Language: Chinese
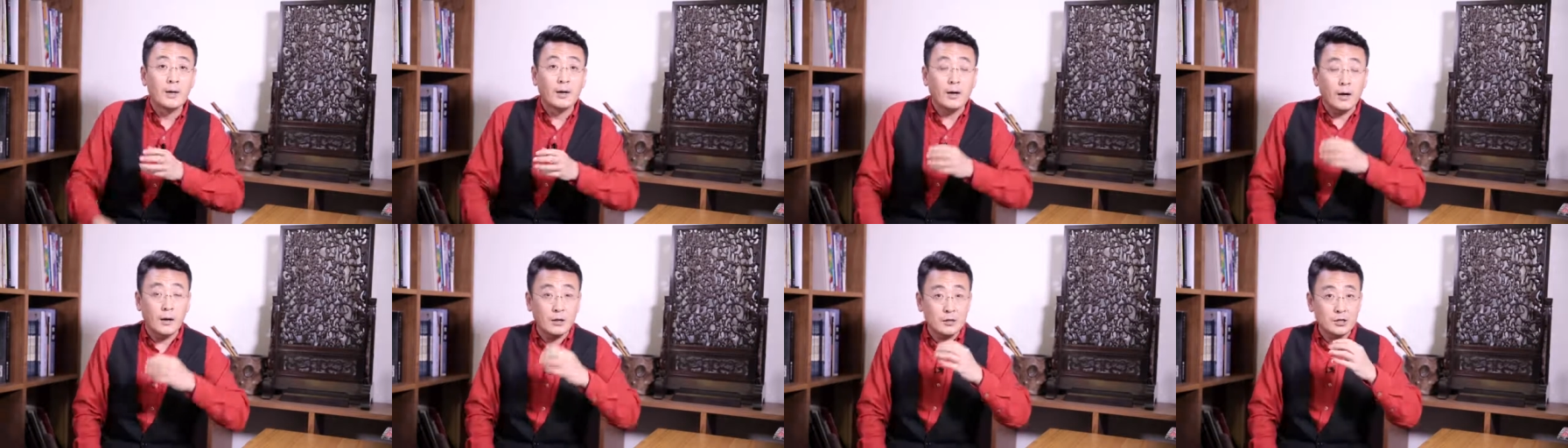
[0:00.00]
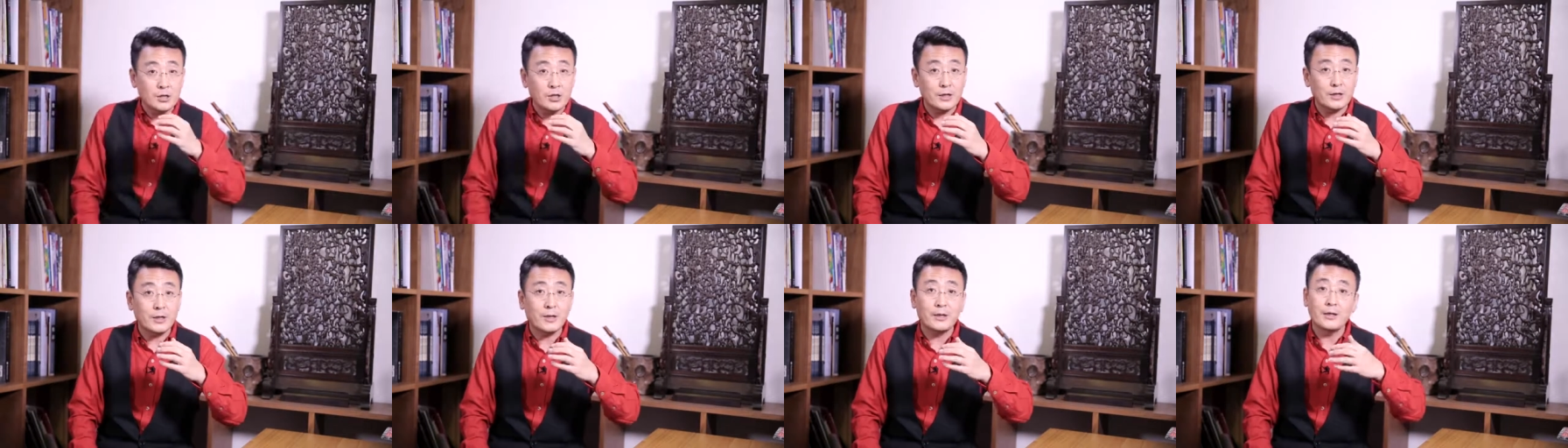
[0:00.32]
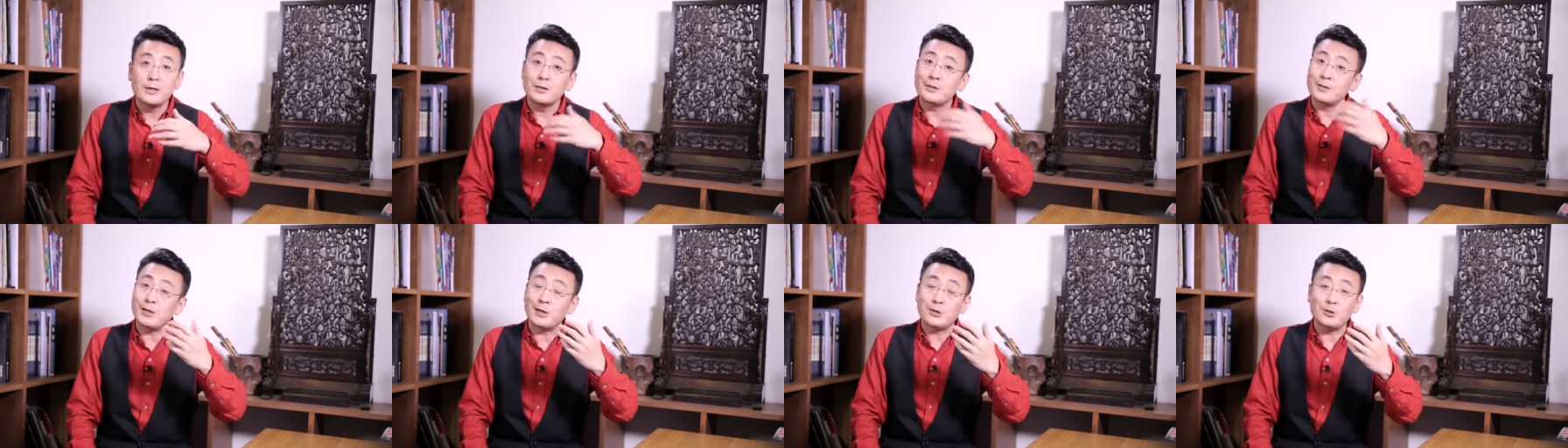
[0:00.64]
而且呢，
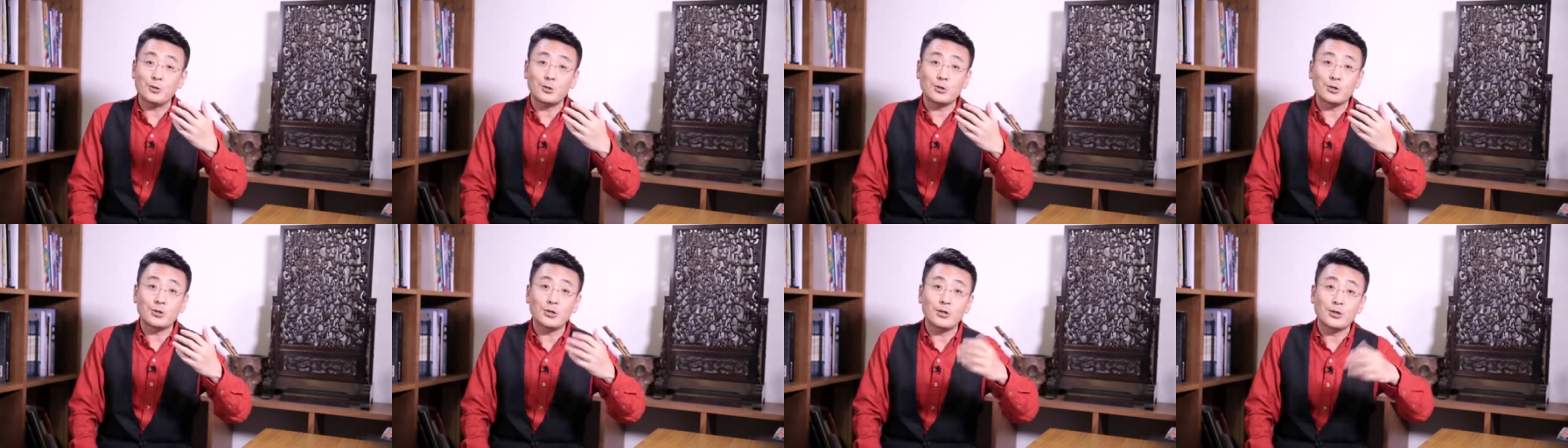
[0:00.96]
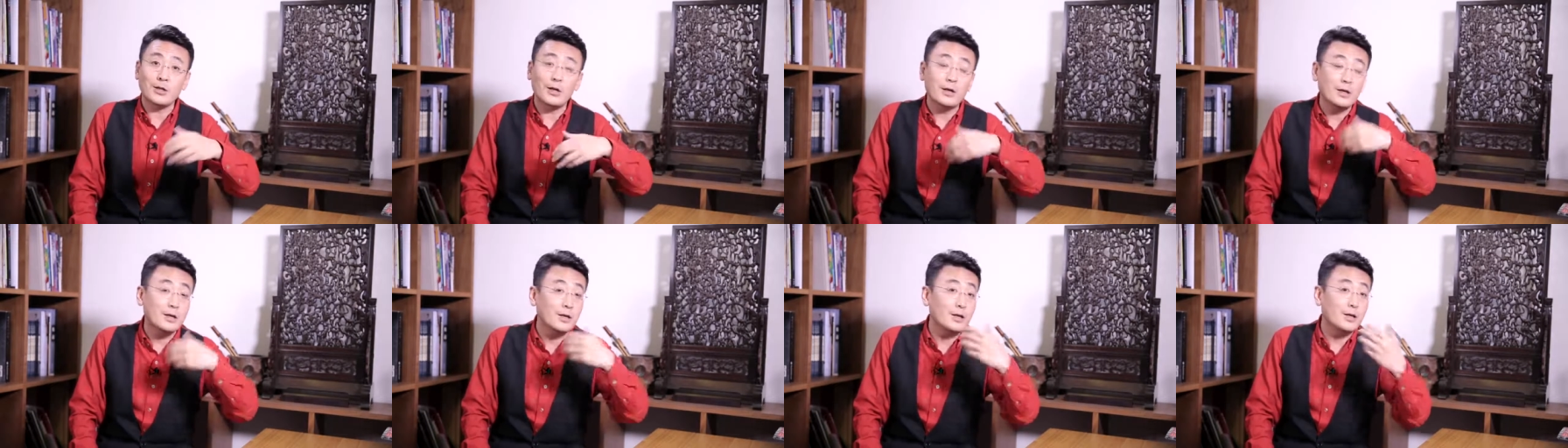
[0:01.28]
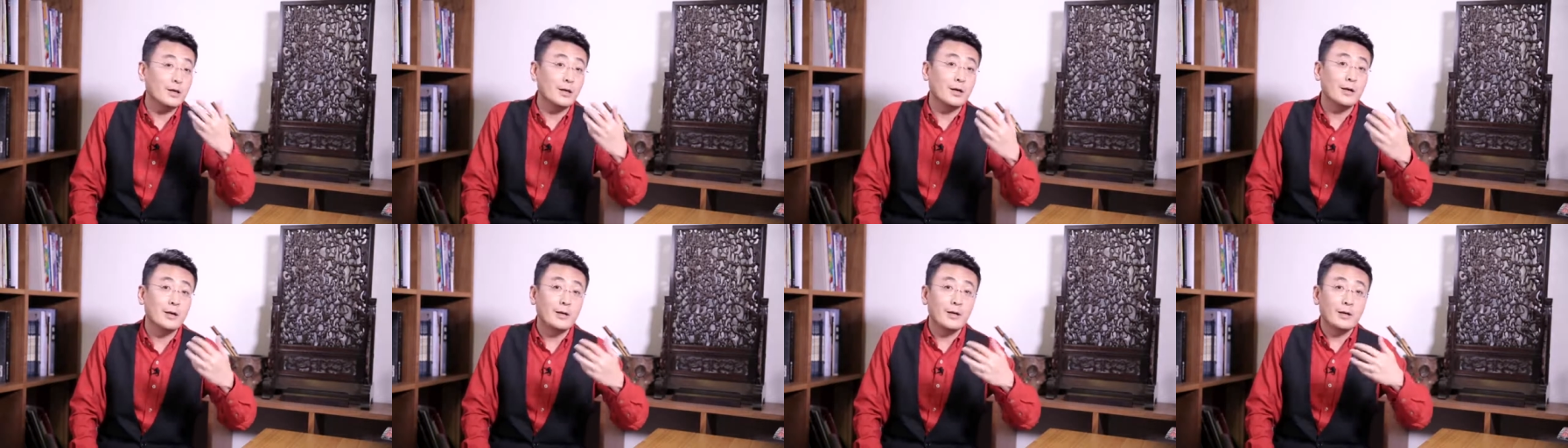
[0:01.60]
咱就知道他可
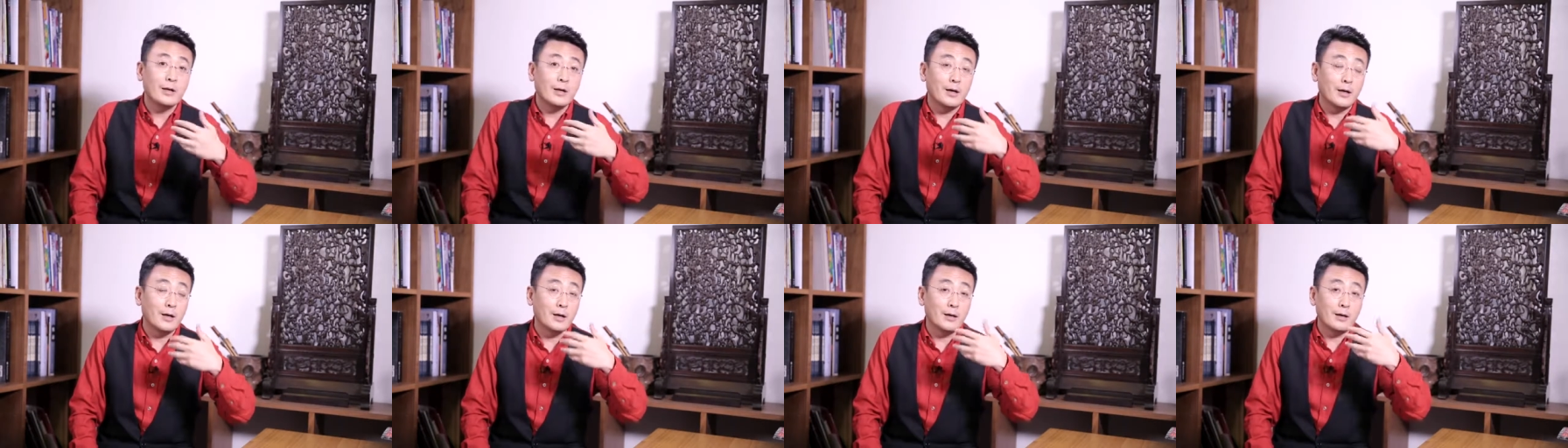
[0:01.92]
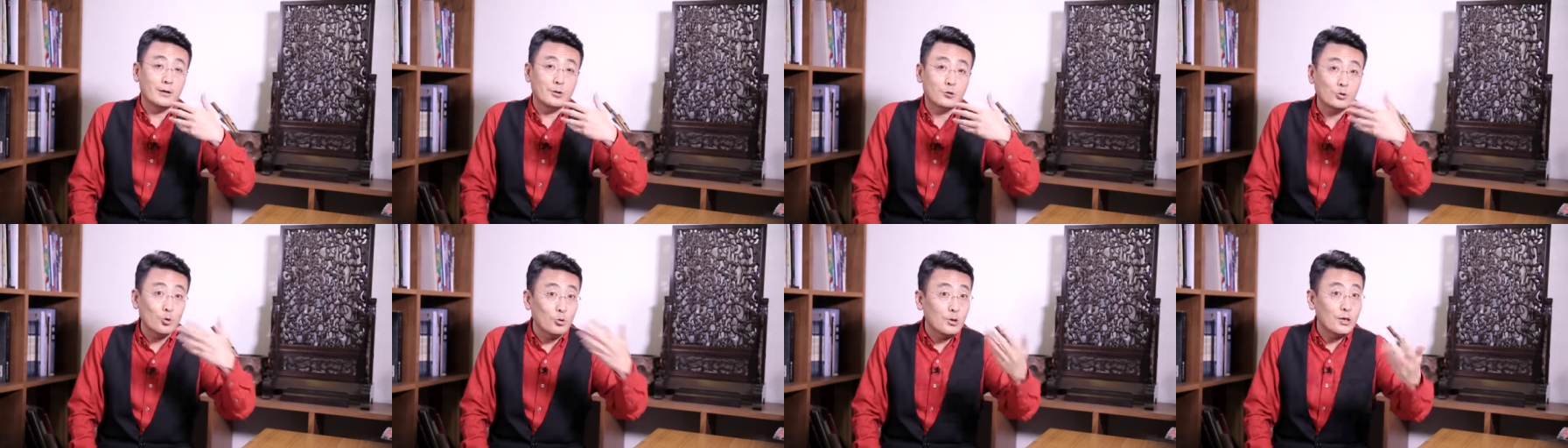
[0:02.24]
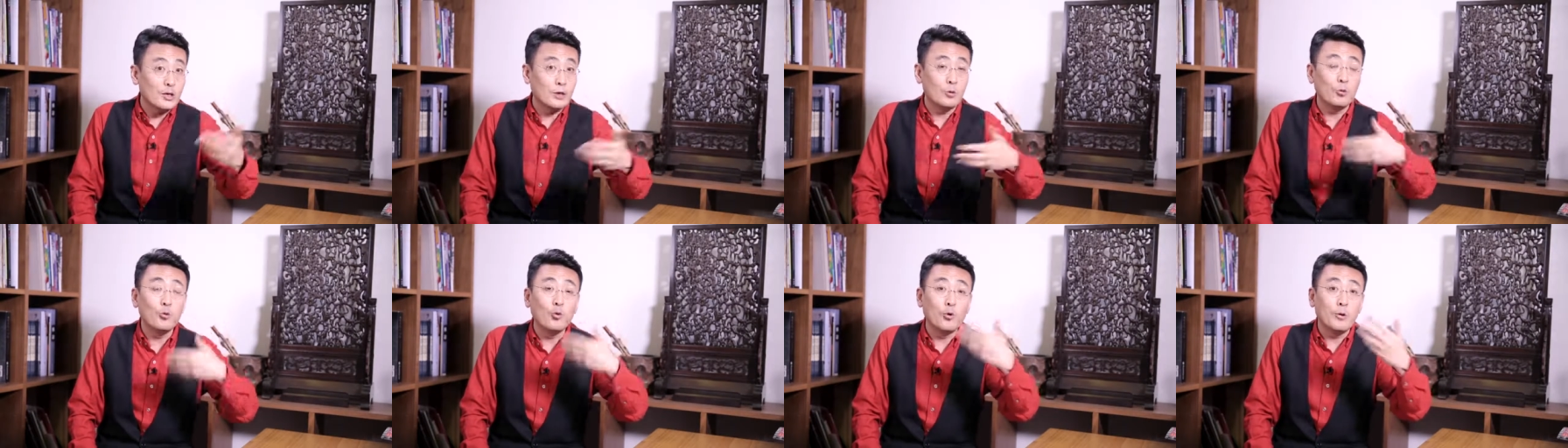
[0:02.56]
以呃送
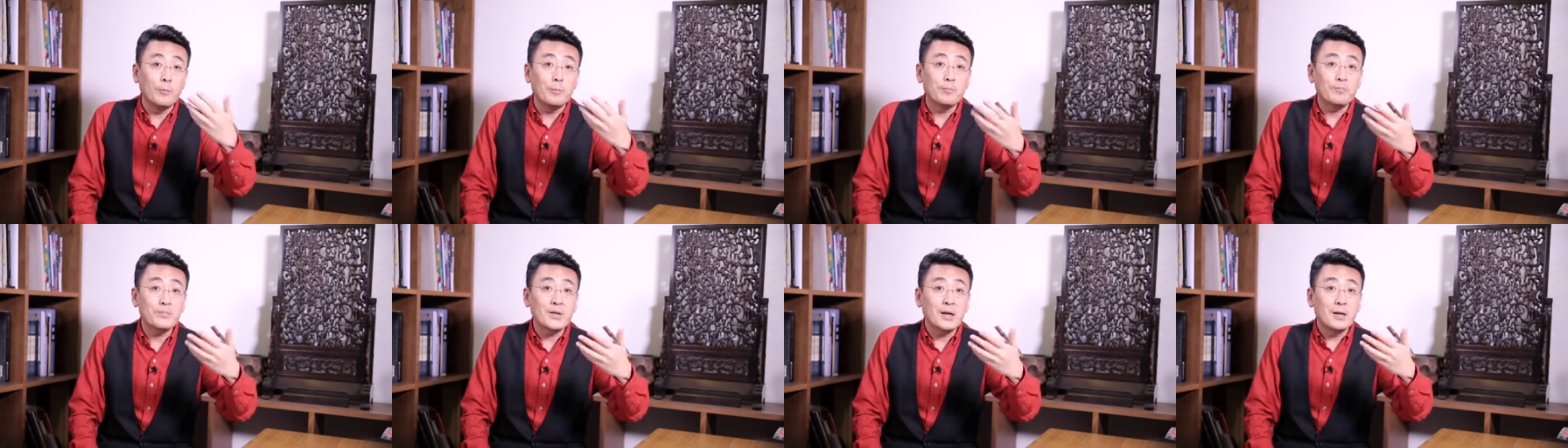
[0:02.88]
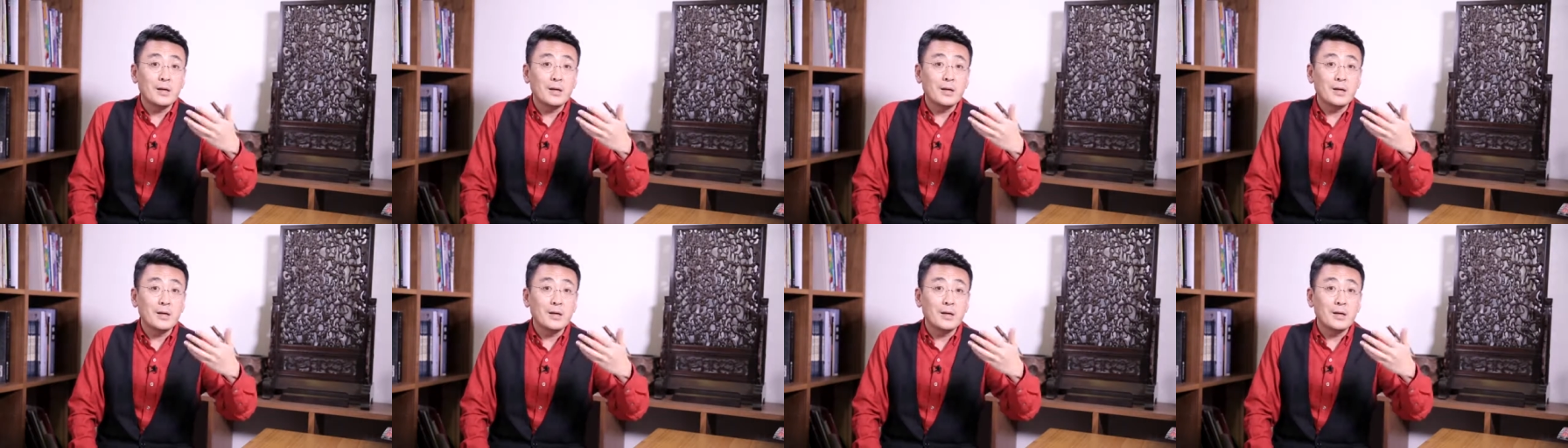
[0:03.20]
礼物，